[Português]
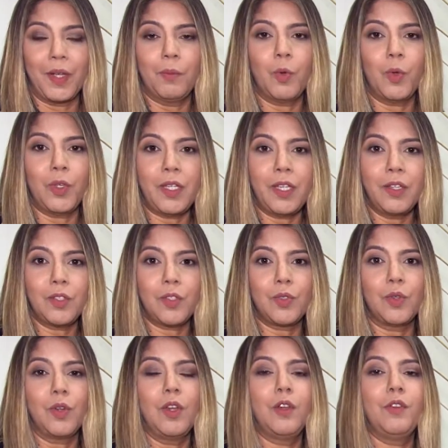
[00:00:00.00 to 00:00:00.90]
Por
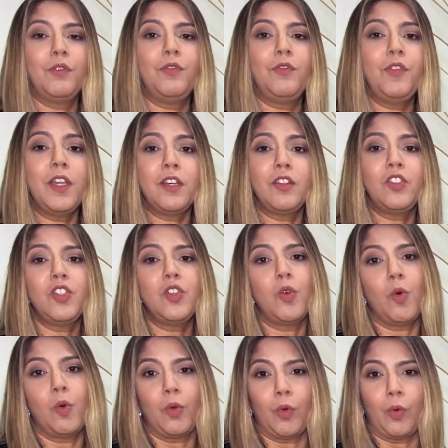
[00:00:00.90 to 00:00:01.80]
isso, fique de
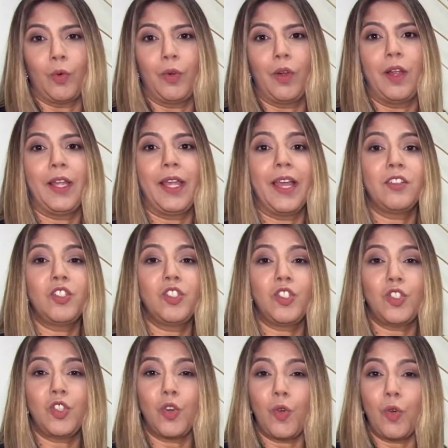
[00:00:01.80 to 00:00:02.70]
olho
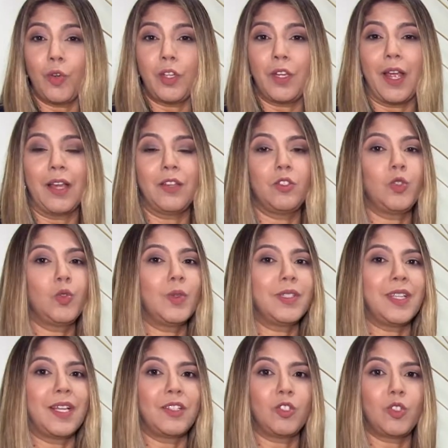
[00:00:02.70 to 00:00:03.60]
questione as
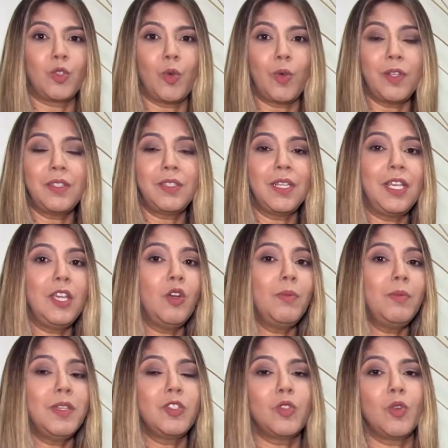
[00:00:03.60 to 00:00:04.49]
suas ações e
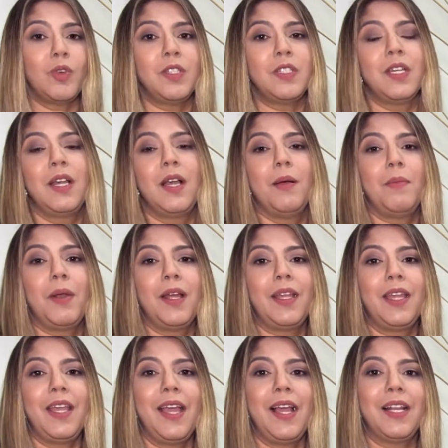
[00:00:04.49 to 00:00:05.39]
omissões para
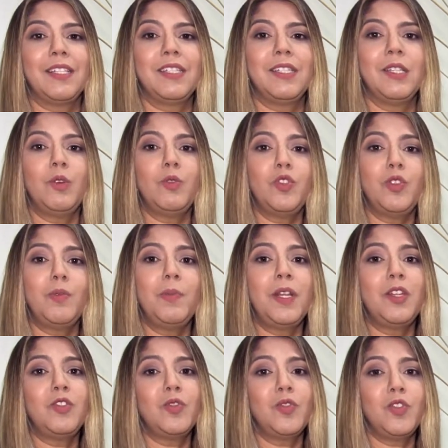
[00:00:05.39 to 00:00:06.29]
que elas não te
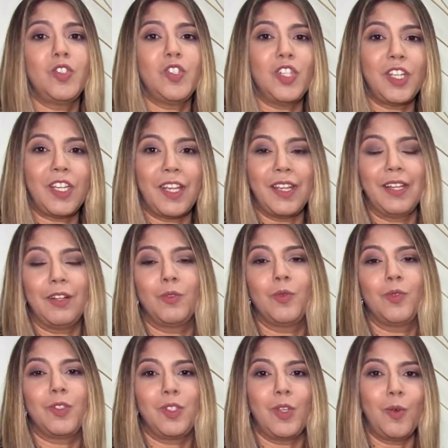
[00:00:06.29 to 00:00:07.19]
prejudiquem
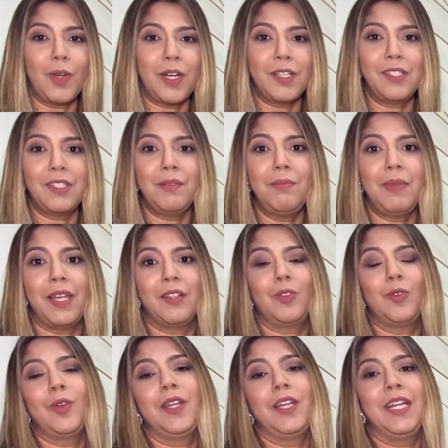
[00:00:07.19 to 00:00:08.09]
no seu
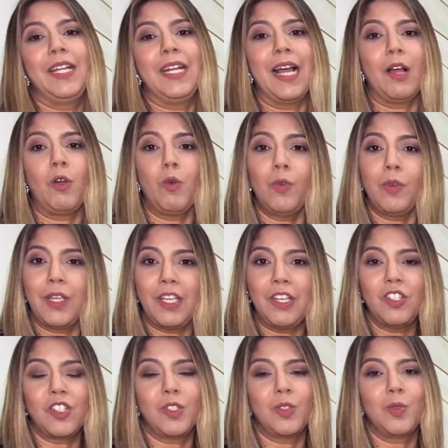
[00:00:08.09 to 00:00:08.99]
crescimento e na
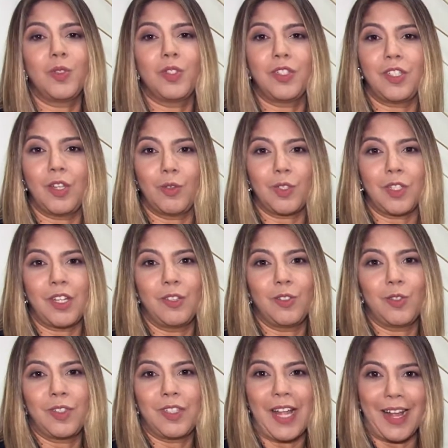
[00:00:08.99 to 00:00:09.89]
conquista dos seus
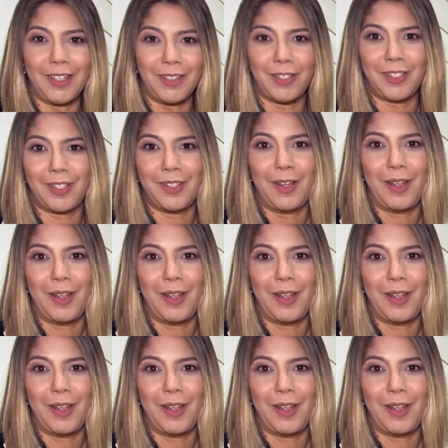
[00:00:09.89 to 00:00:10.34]
resultados.